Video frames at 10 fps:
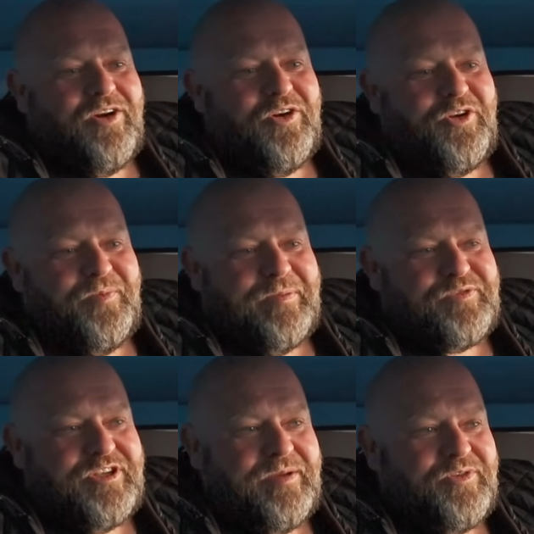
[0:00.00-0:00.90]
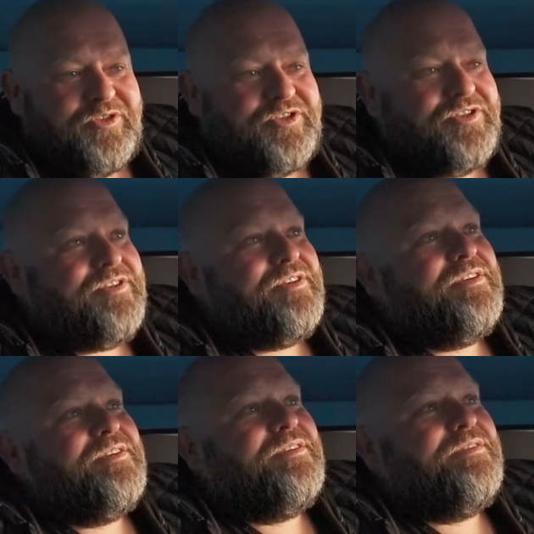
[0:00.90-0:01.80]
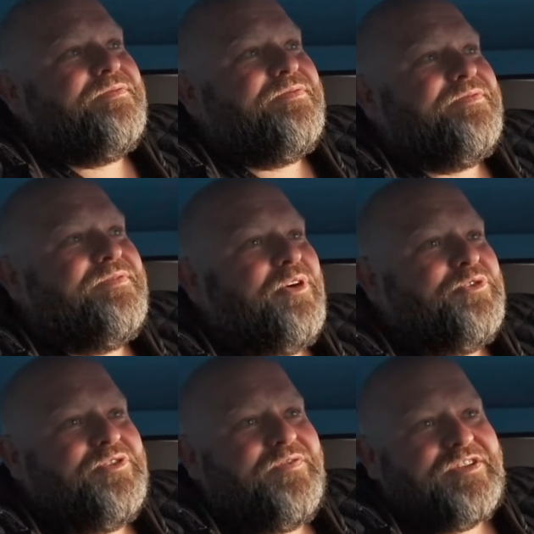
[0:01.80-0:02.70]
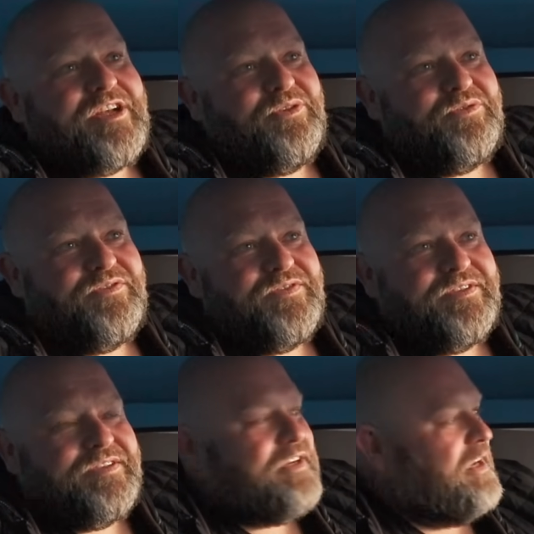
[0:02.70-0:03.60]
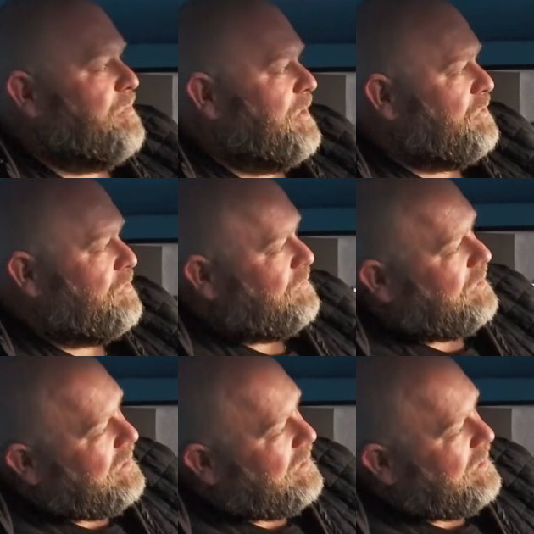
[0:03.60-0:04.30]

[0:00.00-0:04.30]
ogromna przyjemność y, w odtwarzaniu tych wszystkich elementów.